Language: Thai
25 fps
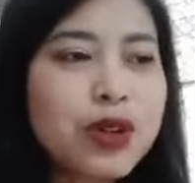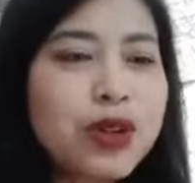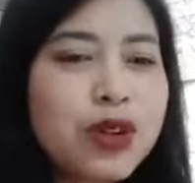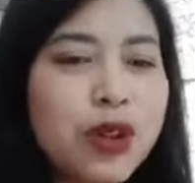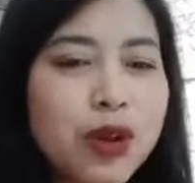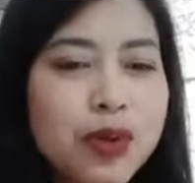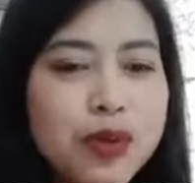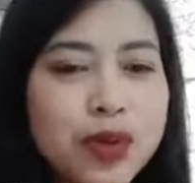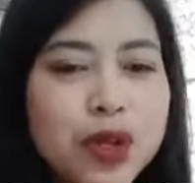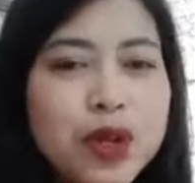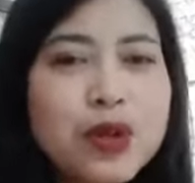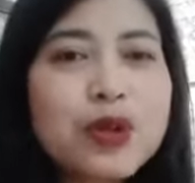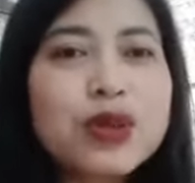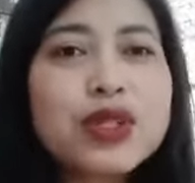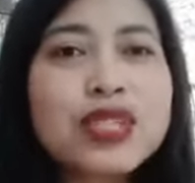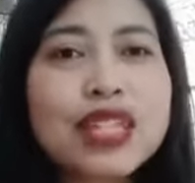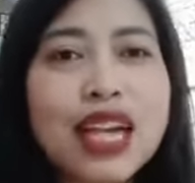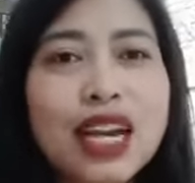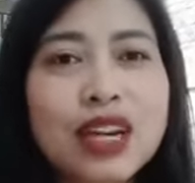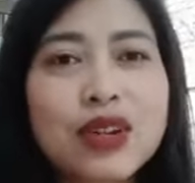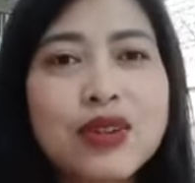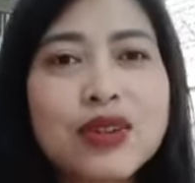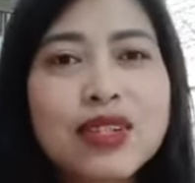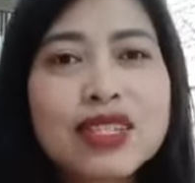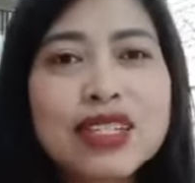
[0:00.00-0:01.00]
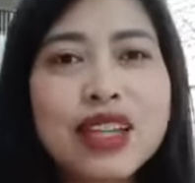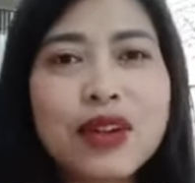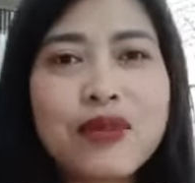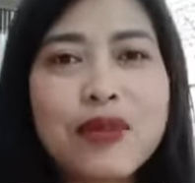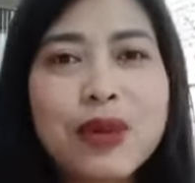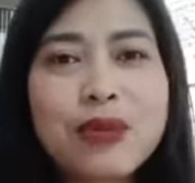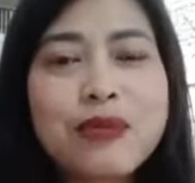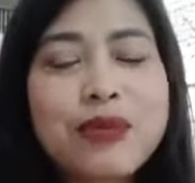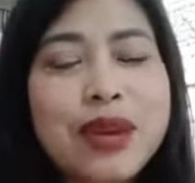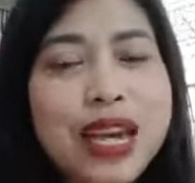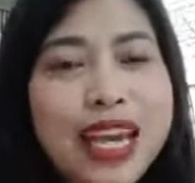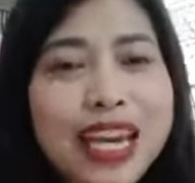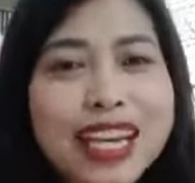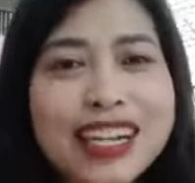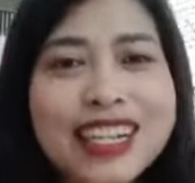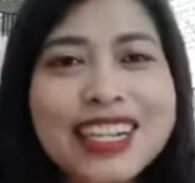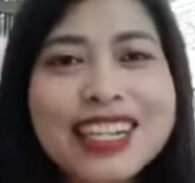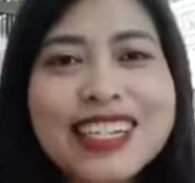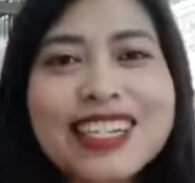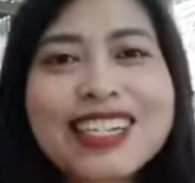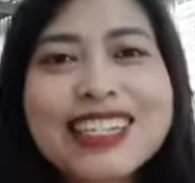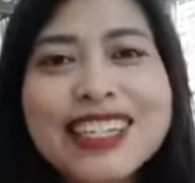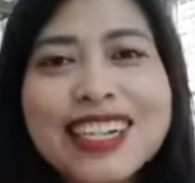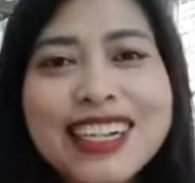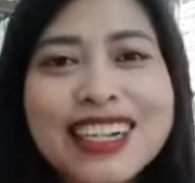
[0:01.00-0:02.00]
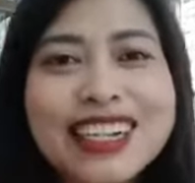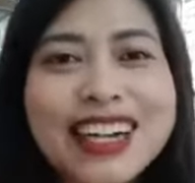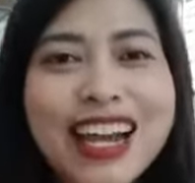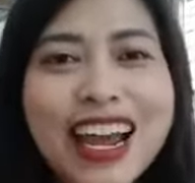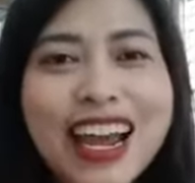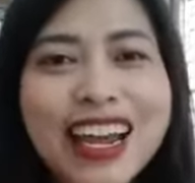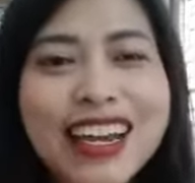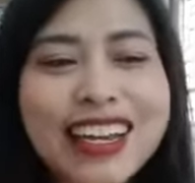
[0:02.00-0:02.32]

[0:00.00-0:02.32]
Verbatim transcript: น้อยไม่รู้จักด้วยซ้ำว่าเพจนี่คืออะไร